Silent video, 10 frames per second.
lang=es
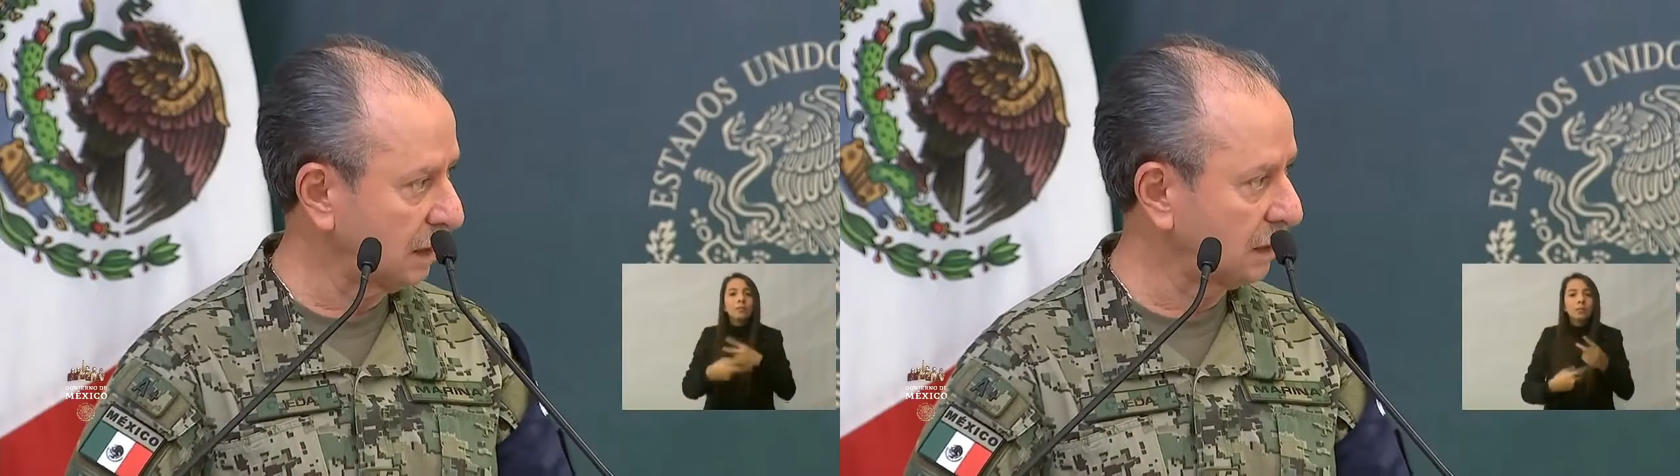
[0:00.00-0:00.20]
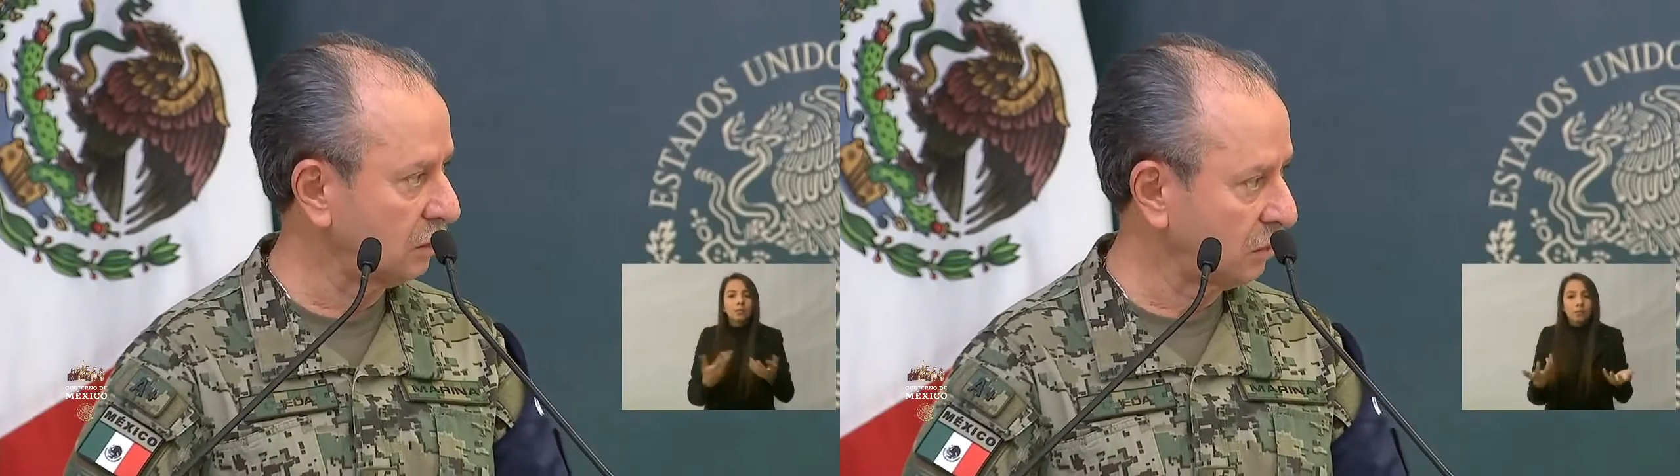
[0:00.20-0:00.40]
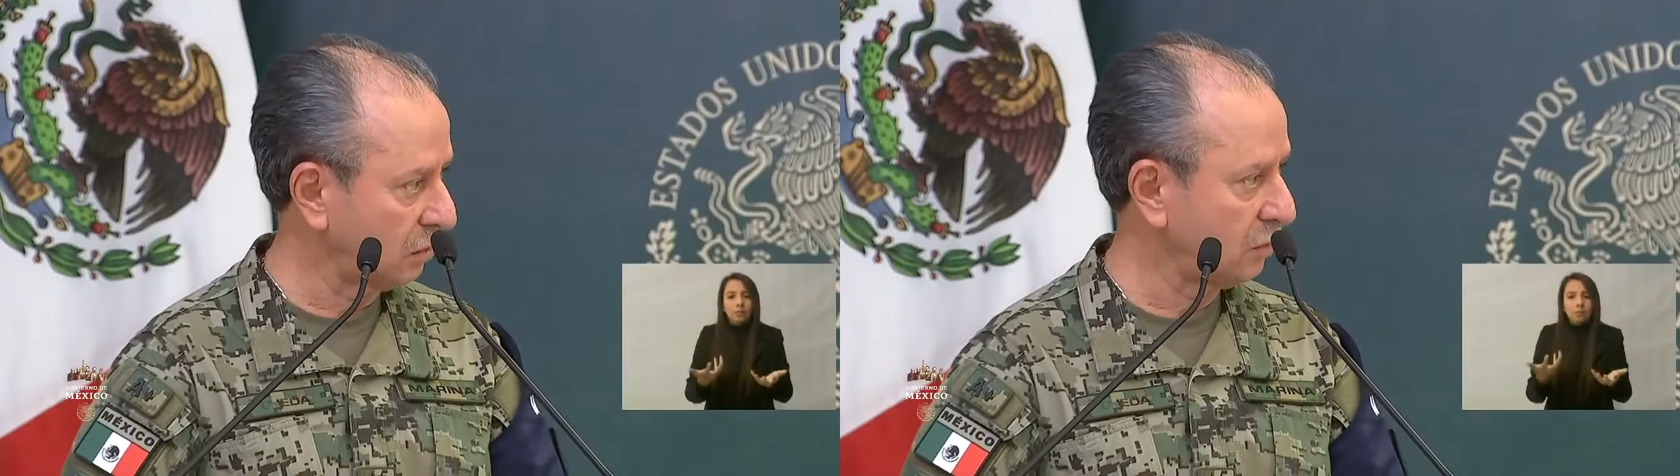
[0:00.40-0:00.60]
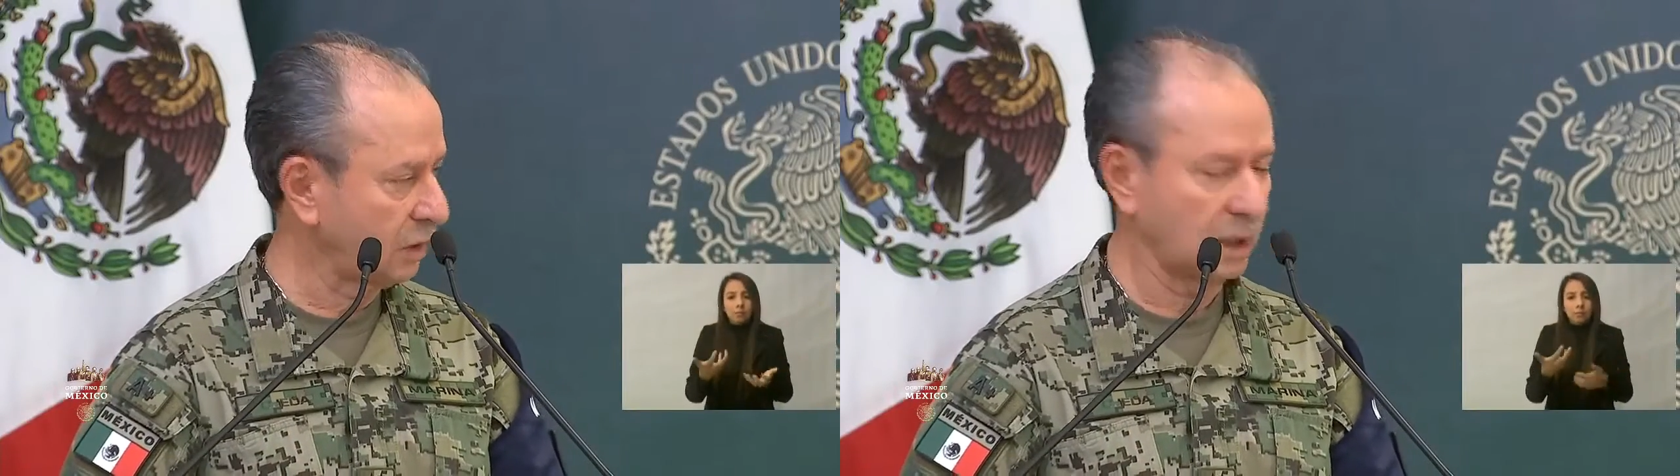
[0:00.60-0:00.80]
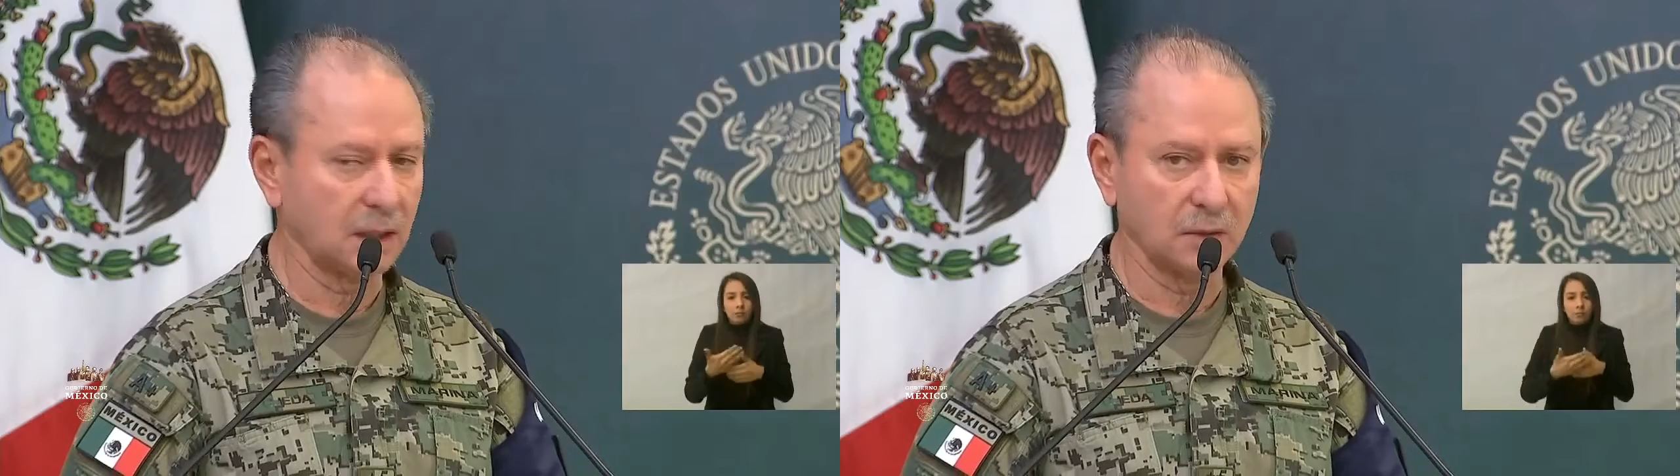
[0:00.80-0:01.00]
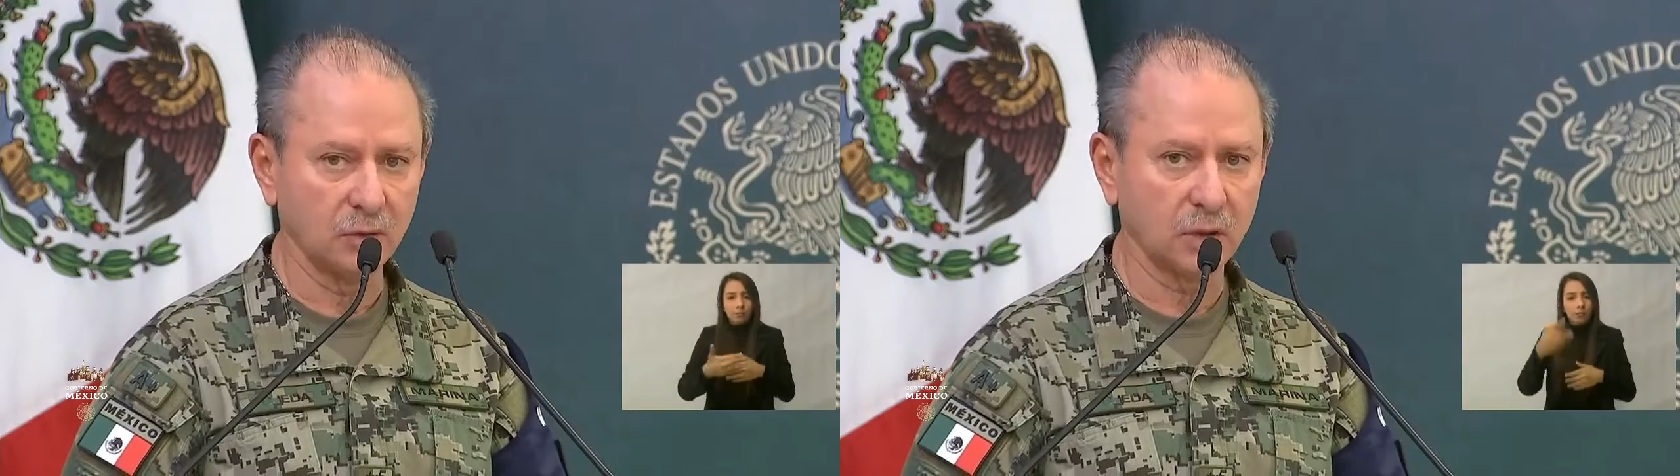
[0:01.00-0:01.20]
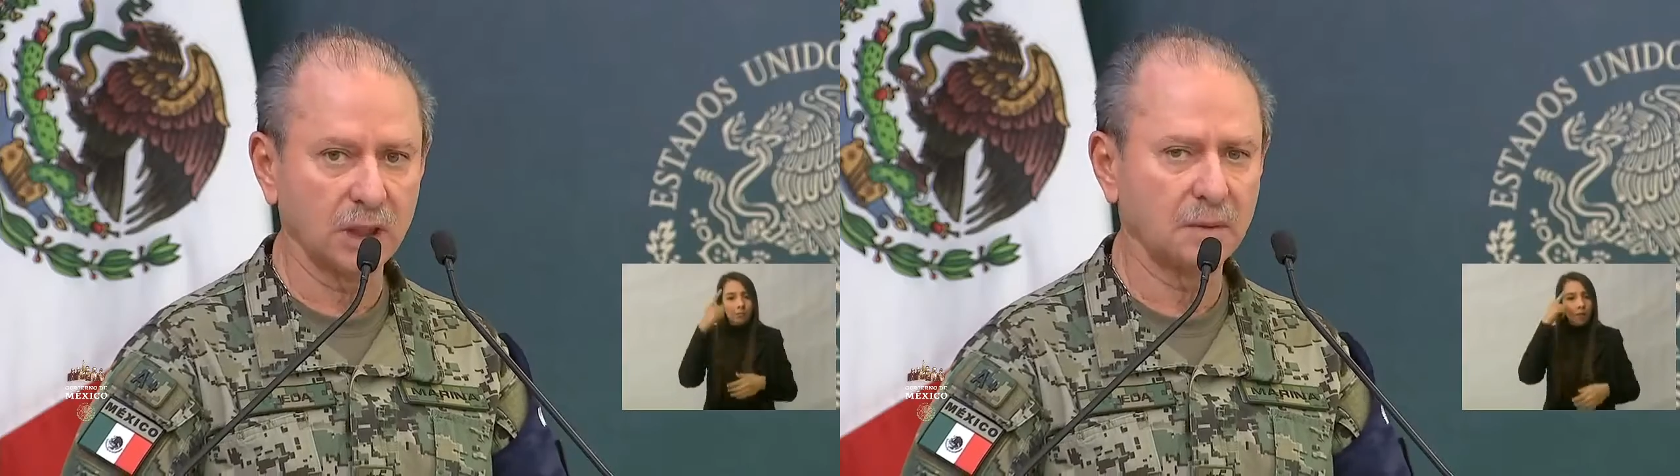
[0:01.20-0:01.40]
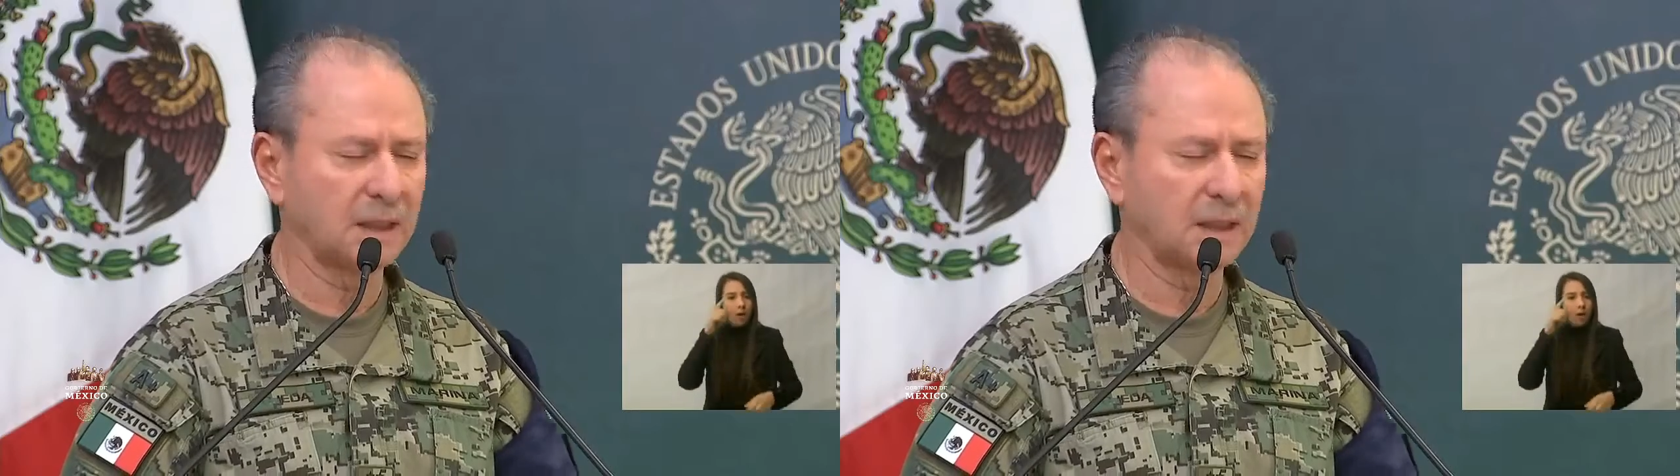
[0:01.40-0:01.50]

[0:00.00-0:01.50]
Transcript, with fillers: el Alto Golfo de California?